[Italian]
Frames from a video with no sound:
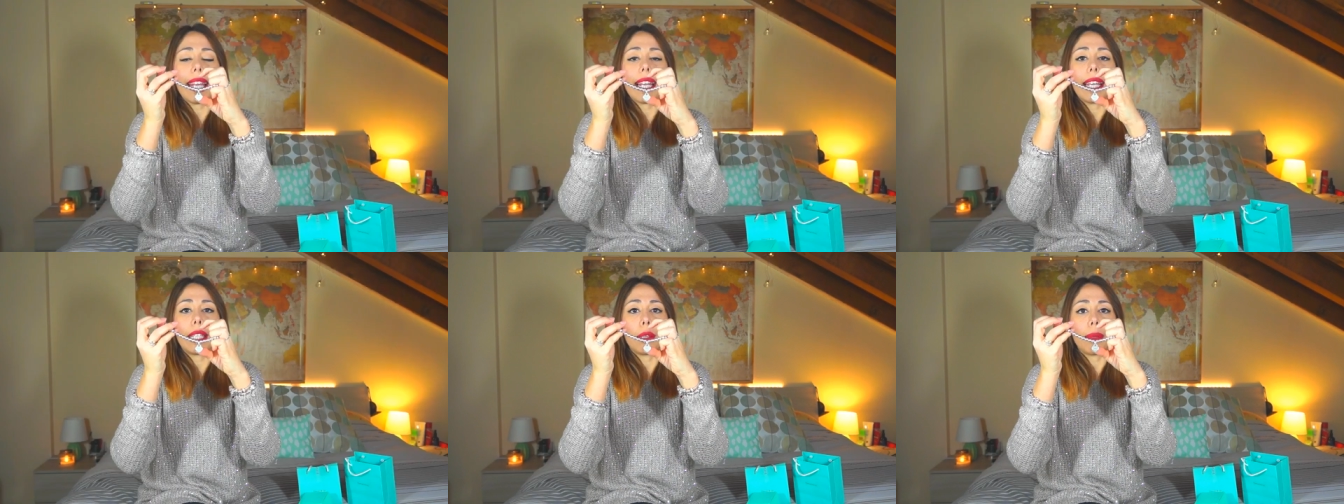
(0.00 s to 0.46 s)

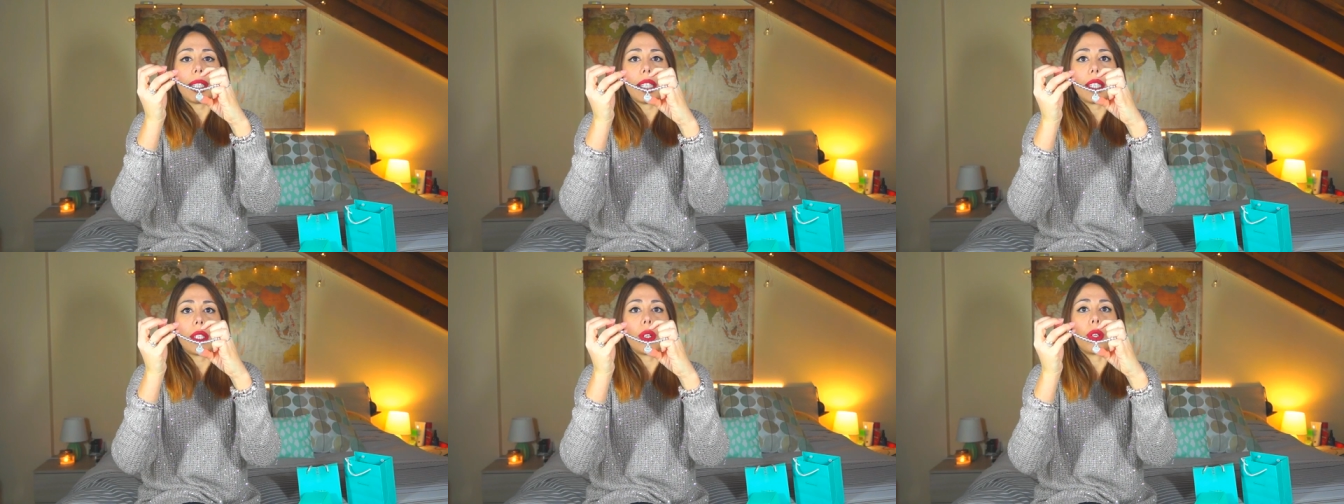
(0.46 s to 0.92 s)
è la
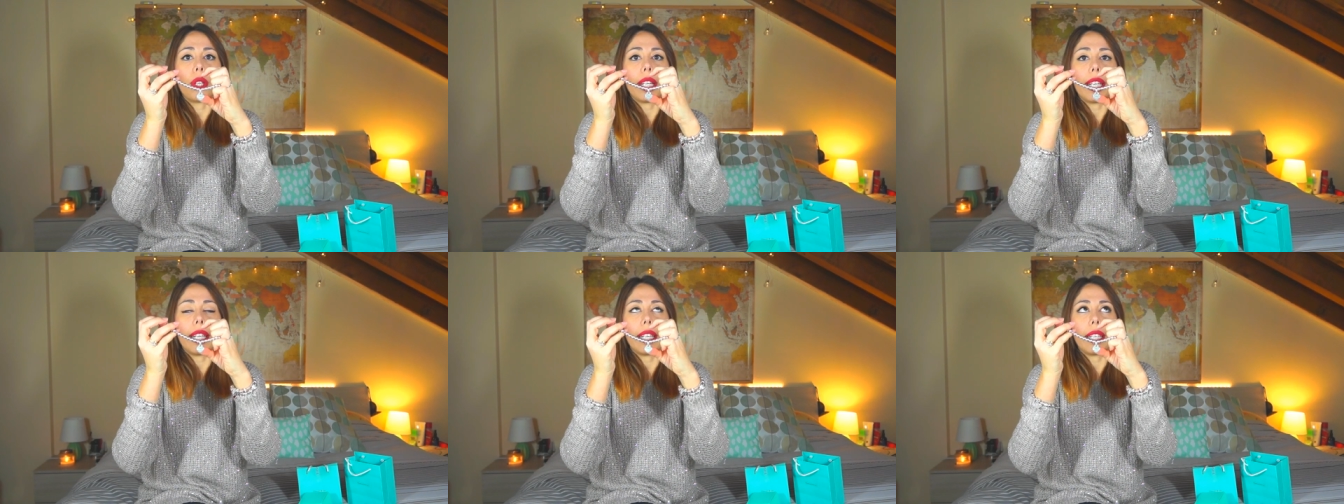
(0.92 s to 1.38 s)

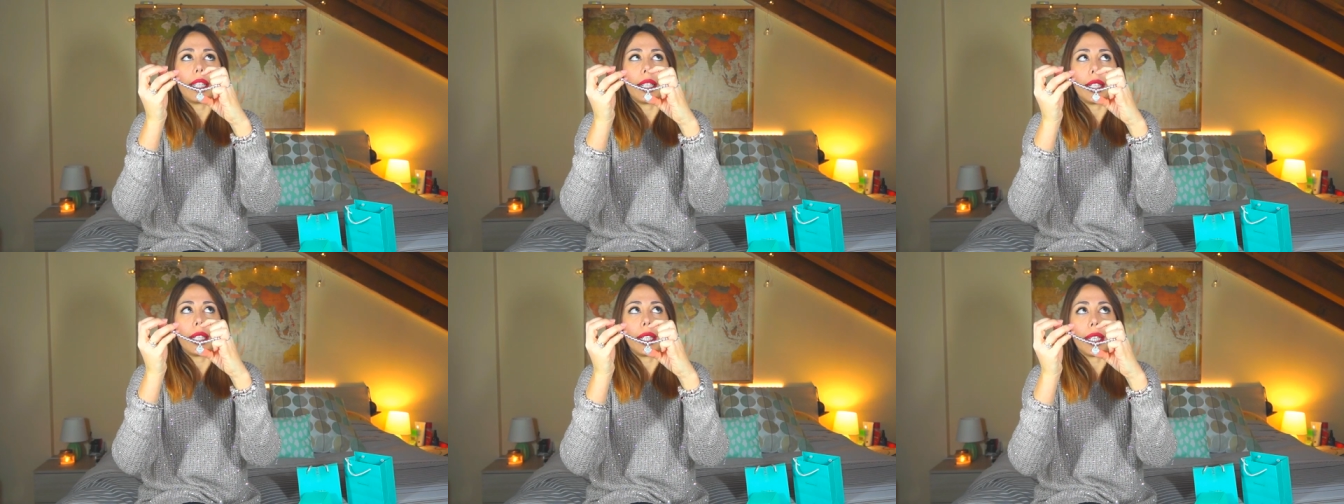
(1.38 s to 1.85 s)

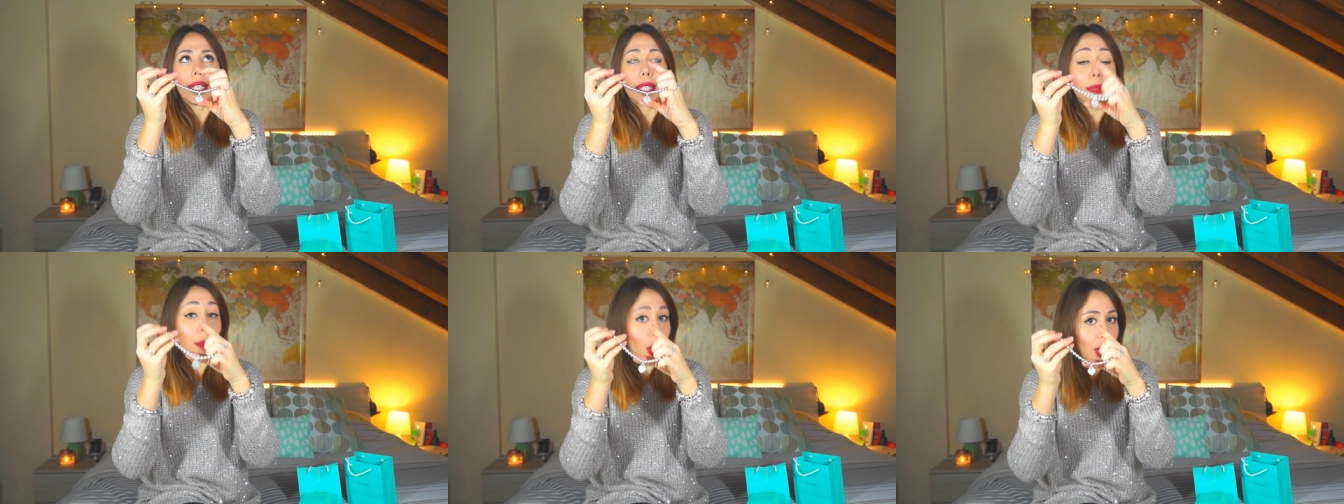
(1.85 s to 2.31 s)
dimensione eh,
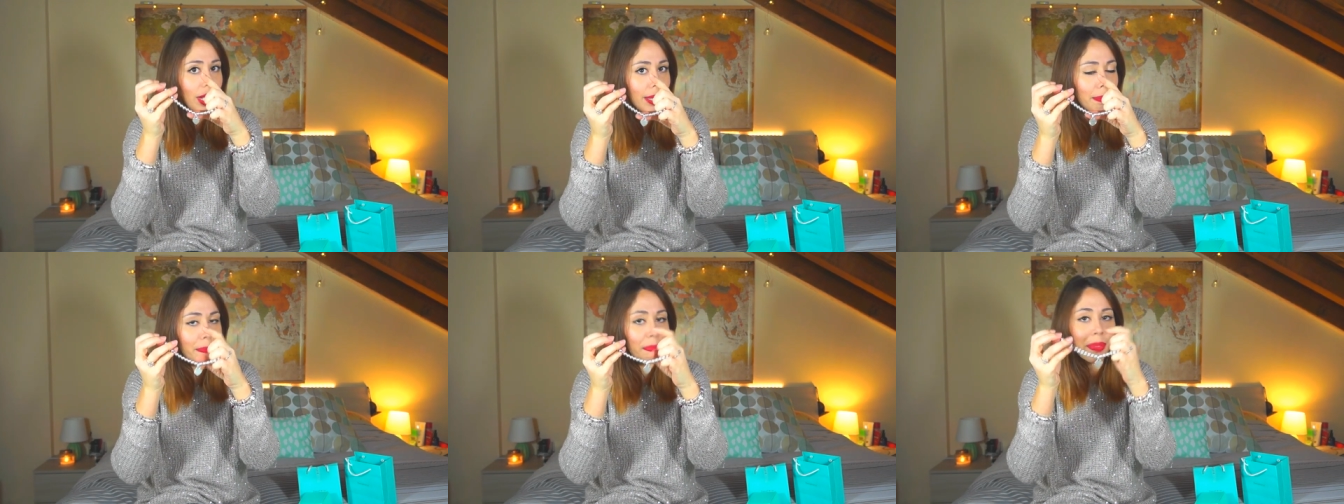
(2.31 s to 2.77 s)

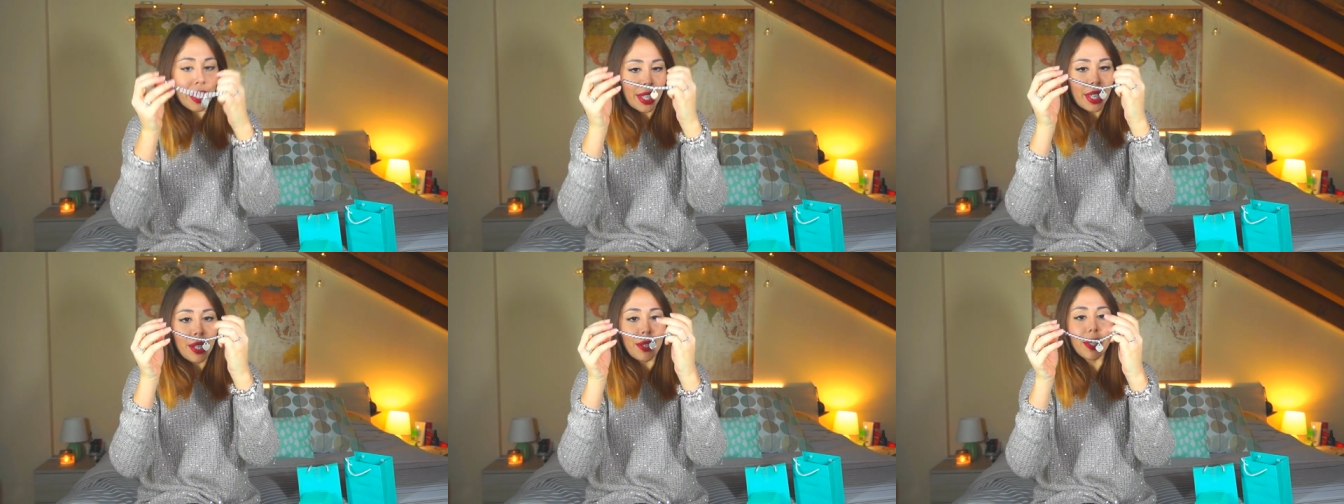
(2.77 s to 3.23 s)
small
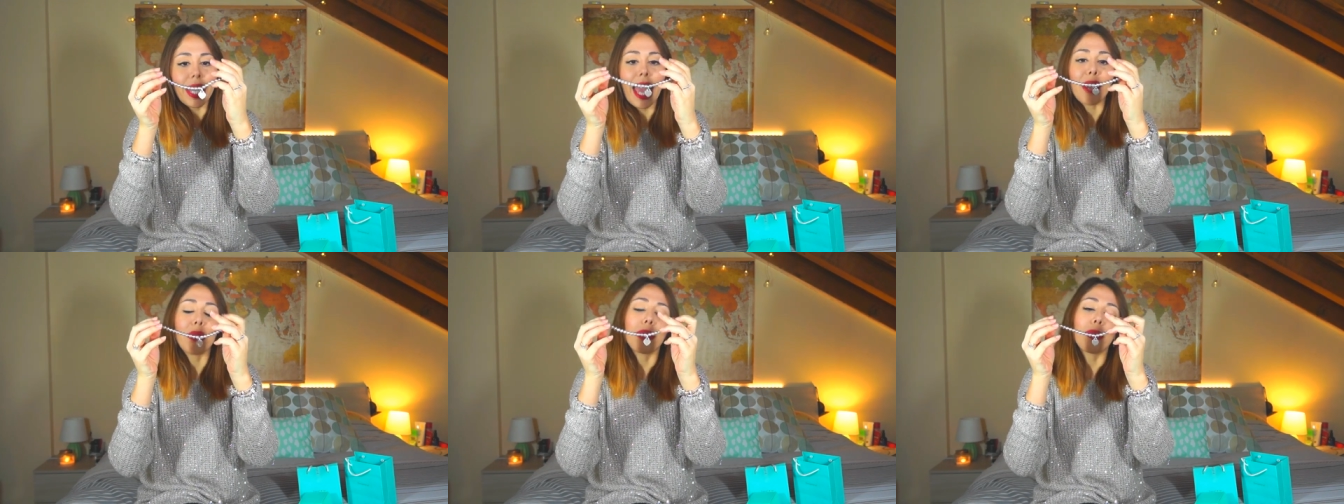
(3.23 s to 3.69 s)

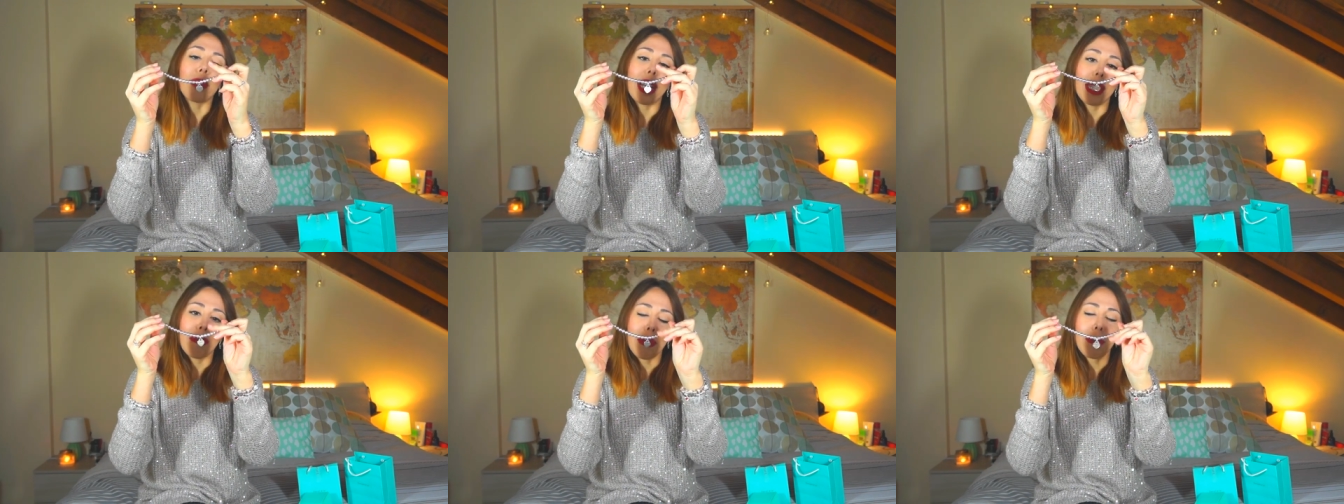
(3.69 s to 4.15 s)
ok quindi
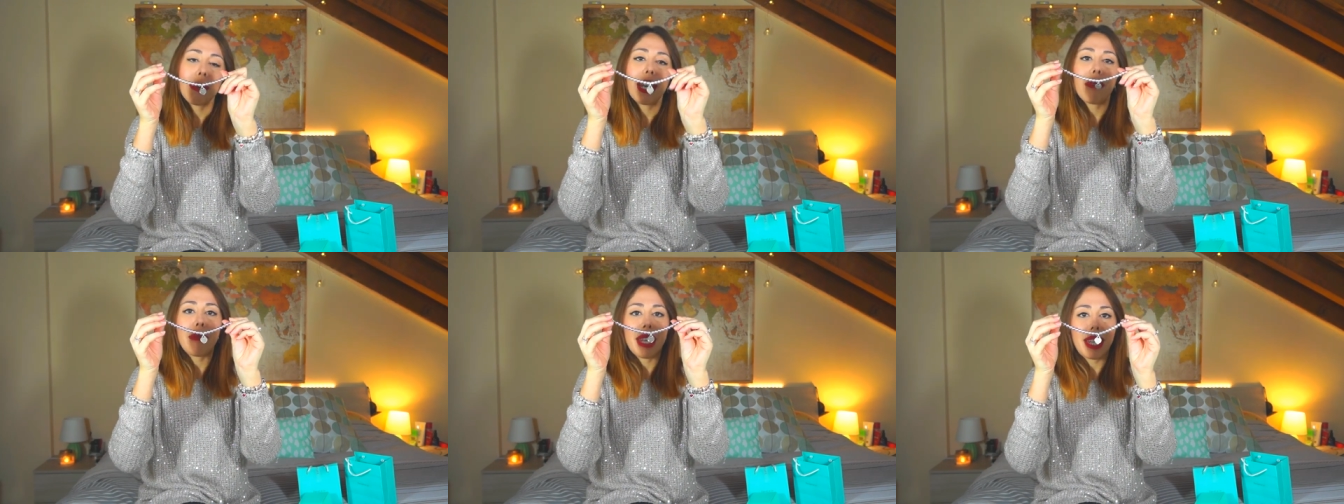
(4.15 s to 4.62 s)
quella di prima
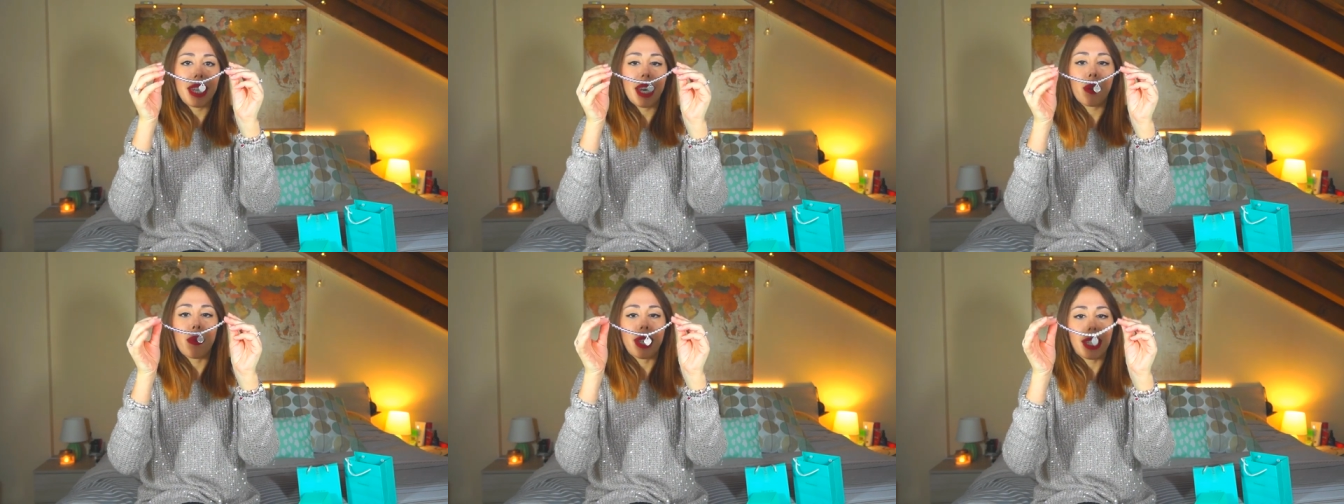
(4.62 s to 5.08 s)
era
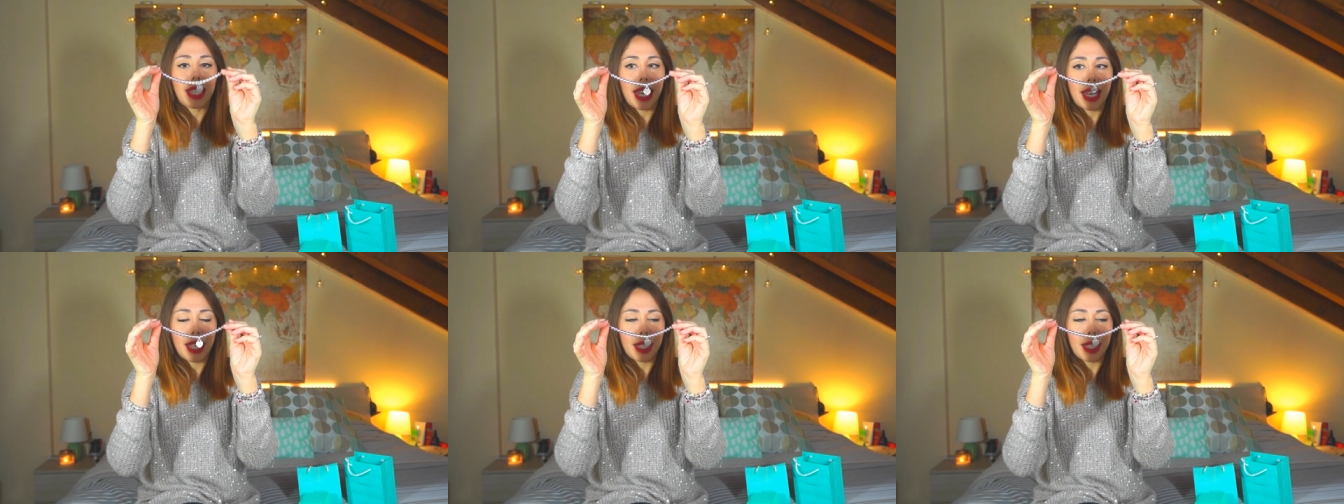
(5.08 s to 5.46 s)
media questa